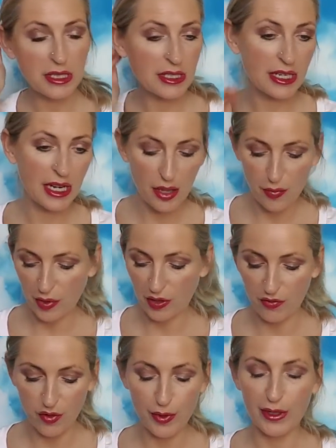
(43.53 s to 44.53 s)
na sklep
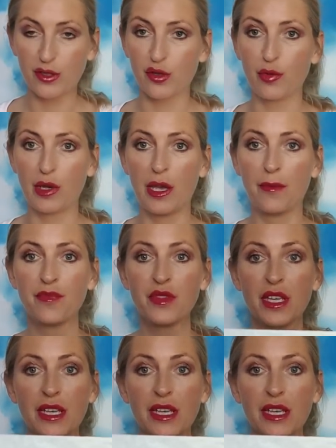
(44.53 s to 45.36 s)
i wybrać sobie